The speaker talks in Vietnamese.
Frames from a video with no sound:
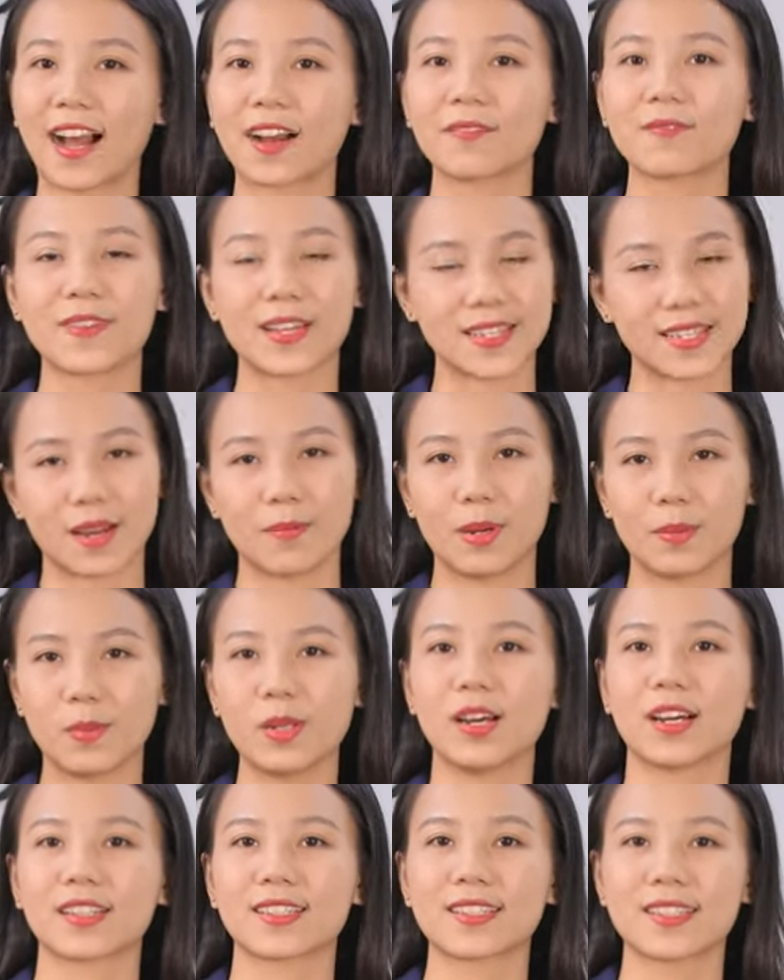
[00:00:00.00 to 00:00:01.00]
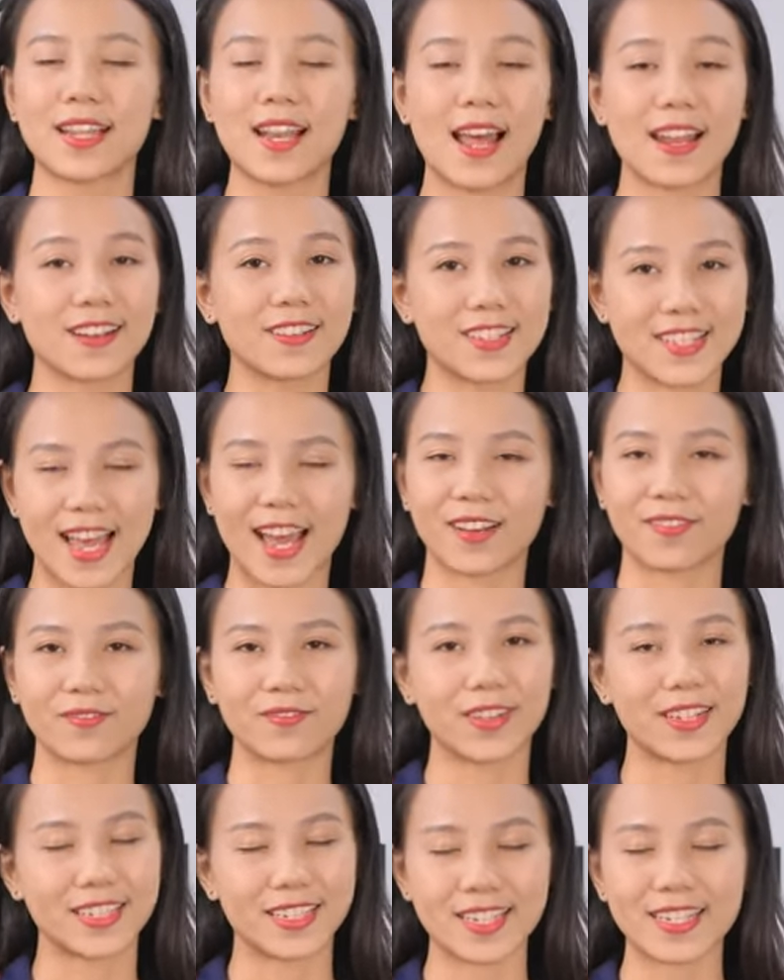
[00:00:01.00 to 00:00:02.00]
tăng và giảm âm lượng, rất là đơn giản
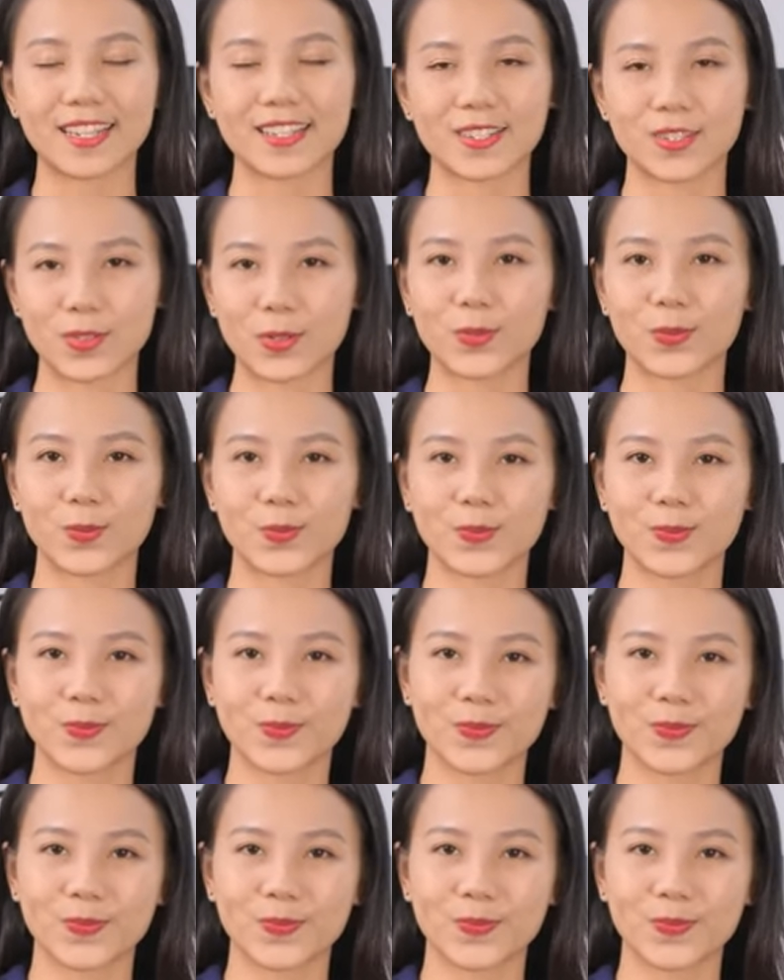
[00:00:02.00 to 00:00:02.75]
và dễ dàng sử dụng.